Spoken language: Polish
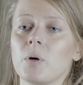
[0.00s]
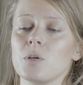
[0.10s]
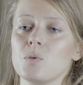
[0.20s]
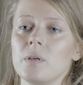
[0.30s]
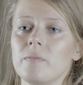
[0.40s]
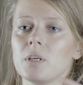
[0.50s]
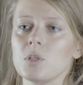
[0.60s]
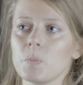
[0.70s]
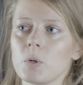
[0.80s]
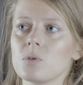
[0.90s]
pokazuje, w
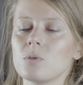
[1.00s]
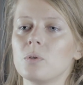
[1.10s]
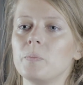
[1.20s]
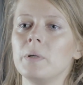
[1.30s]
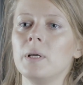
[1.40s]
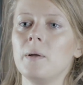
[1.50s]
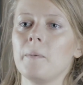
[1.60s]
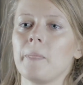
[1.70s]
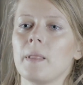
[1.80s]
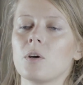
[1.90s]
jaki sposób
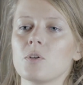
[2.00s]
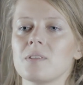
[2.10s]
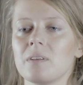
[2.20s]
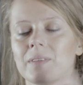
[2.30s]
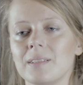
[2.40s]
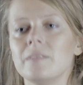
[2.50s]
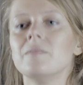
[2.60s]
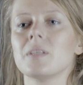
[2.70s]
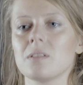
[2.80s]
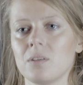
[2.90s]

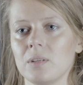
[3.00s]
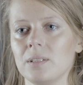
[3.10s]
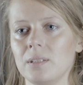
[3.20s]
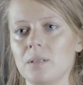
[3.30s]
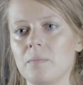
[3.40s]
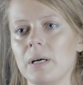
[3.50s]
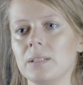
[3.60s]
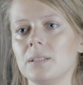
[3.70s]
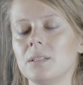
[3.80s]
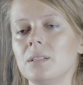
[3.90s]
konserwatywna strona tej
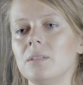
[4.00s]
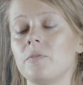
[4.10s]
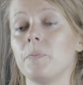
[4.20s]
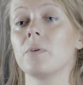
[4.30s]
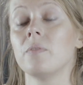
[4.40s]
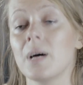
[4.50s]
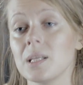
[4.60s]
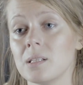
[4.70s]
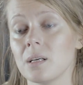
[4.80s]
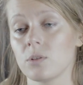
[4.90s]
debaty
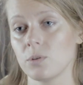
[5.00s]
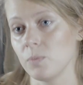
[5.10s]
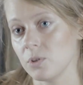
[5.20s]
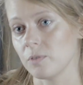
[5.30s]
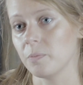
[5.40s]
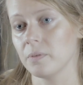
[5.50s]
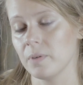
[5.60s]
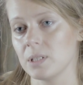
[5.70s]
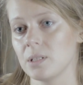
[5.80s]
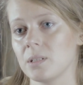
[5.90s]
wprowadza, czy może
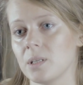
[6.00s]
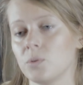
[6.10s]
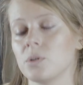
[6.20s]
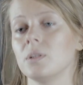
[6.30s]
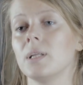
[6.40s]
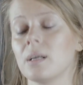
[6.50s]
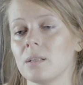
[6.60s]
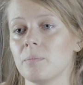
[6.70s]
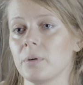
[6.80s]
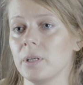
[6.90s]
wprowadzać,
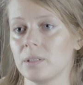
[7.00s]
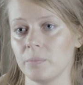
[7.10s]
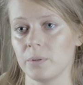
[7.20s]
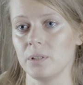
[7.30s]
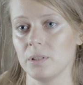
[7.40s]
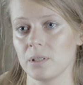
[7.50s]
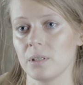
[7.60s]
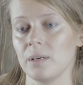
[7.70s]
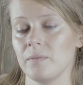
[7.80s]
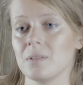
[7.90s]
autorytarne projekty
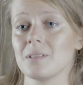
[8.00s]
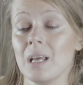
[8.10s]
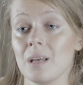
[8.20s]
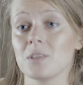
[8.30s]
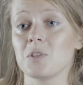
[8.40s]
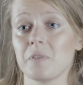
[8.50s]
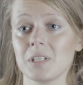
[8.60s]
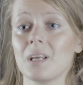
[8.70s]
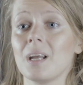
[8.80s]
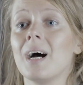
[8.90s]
polityczne, a więc
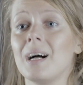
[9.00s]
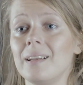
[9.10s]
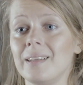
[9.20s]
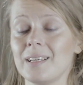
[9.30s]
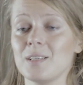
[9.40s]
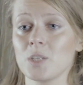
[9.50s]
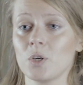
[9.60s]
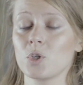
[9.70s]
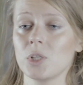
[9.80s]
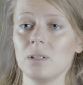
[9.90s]
stwarza realne
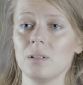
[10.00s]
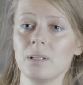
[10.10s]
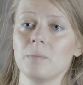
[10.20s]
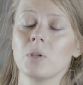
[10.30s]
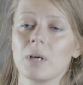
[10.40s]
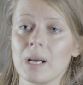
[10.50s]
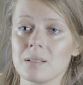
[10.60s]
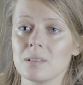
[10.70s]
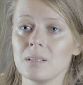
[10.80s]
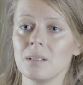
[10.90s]
zagrożenie dla
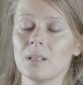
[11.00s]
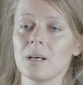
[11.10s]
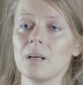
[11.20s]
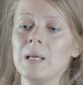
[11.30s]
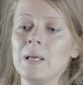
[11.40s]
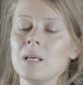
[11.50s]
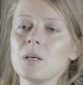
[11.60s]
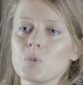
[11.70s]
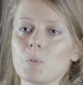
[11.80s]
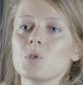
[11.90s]
demokracji, dla
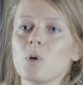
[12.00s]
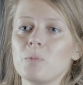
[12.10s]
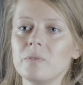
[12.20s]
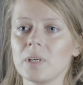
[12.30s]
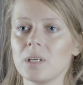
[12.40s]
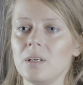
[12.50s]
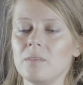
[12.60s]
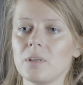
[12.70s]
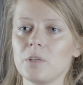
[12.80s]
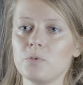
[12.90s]
sposobu, w
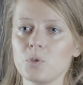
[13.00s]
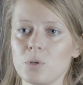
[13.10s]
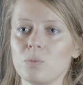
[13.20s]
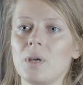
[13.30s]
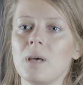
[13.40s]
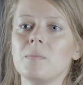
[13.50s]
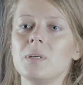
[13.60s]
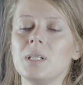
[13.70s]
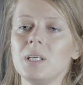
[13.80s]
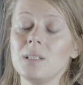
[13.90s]
jaki, w jaki
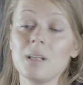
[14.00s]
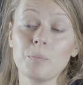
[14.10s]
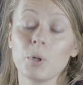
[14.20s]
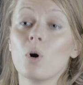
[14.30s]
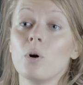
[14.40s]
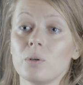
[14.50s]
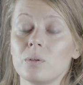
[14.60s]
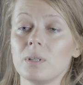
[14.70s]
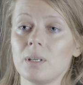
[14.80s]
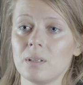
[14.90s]
funkcjonujemy i dla
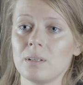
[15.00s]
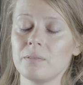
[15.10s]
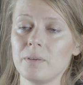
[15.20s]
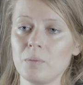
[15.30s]
pokoju e, w